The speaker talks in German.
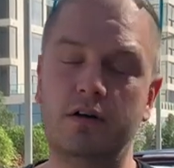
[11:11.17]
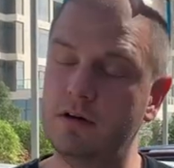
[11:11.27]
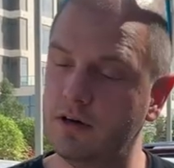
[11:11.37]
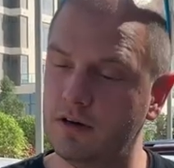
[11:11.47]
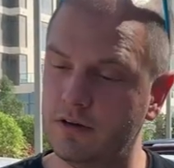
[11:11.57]

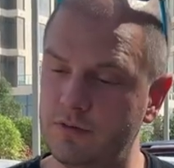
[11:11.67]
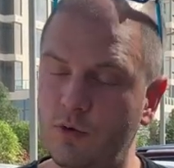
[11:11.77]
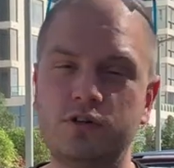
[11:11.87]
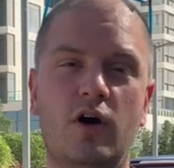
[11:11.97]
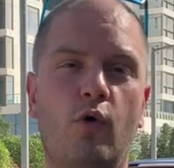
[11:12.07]
äh,
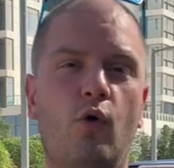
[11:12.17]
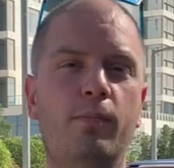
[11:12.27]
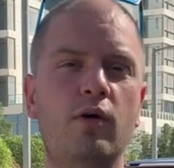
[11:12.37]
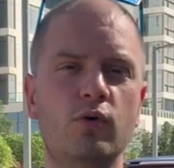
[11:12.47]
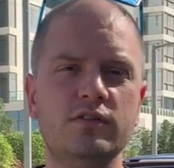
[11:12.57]
zurück nach
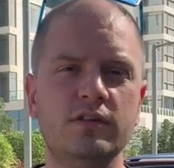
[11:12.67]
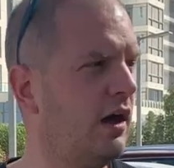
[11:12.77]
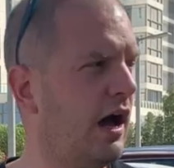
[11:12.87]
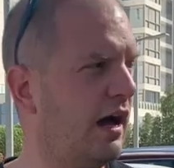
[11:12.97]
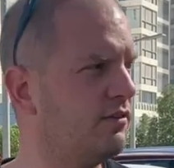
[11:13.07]
Europa holt.
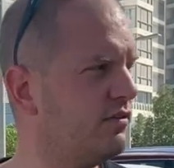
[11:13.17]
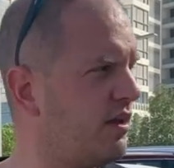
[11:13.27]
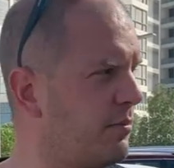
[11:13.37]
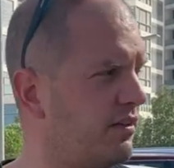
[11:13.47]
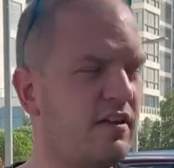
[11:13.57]
Ansonsten
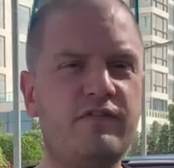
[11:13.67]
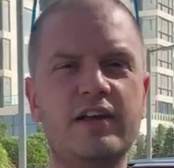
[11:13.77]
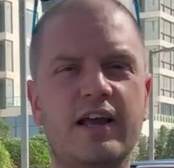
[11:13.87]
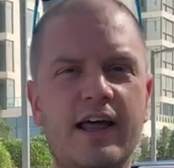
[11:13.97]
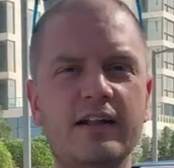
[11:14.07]
haben wir sehr
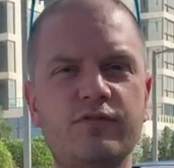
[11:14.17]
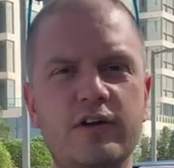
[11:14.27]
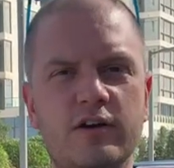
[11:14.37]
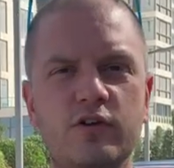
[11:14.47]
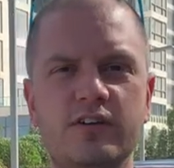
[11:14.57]
viel gelernt,
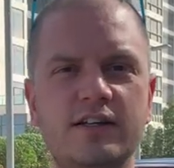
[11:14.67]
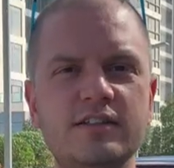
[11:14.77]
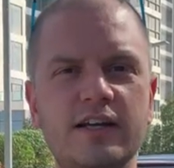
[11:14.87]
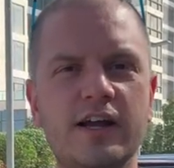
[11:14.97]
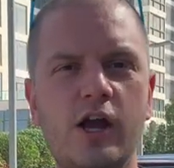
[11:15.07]
viele Kontakte
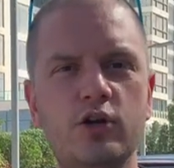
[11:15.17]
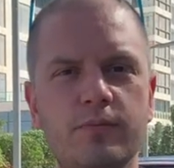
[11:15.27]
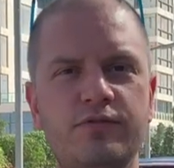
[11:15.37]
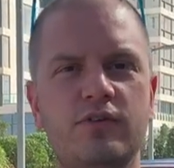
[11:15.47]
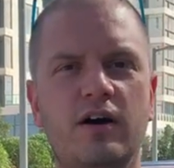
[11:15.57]
hier
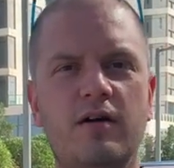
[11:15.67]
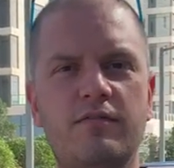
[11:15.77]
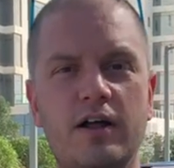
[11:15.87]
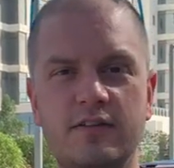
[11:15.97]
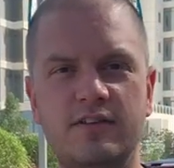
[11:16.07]
geknüpft. Äh,
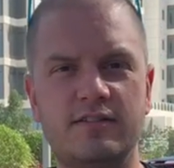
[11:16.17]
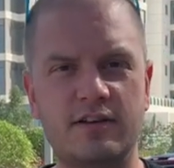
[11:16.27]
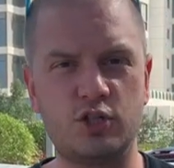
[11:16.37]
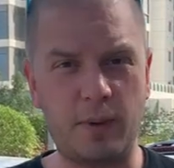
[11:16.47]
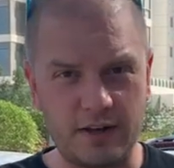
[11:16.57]
war eine sehr,
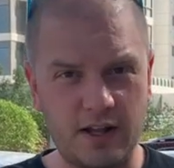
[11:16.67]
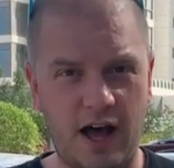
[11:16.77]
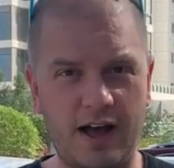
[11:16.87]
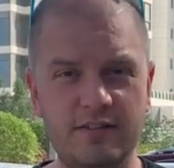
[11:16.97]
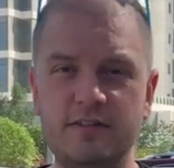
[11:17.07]
sehr spannende
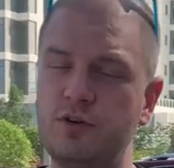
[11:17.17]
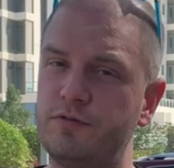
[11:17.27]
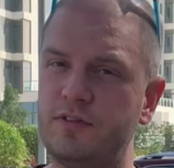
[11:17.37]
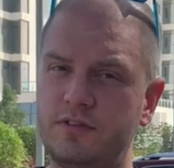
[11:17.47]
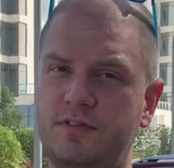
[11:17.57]
Reise. Ich
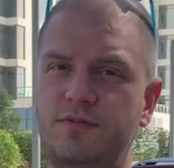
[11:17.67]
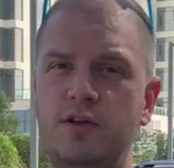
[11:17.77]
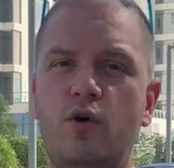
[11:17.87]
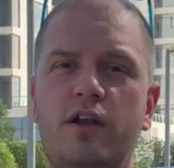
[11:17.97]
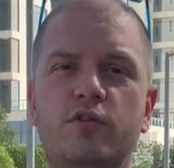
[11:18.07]
hoffe, das
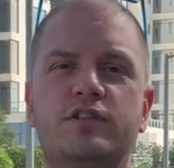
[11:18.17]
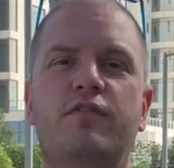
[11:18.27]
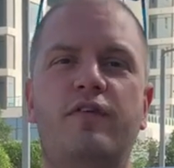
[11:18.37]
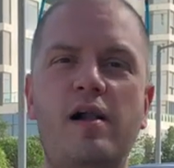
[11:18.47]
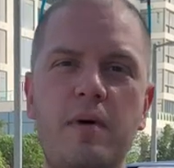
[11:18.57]
Video hat euch
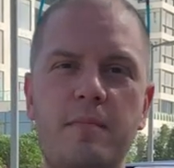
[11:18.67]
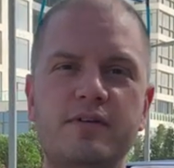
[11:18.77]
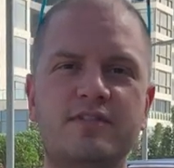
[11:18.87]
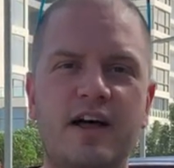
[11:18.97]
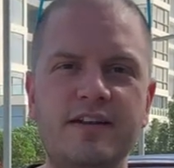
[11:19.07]
gefallen. War ein
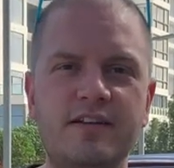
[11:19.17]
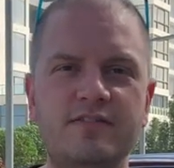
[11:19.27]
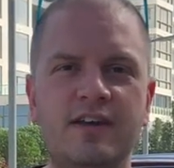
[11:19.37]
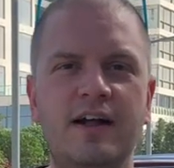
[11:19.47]
bisschen anders,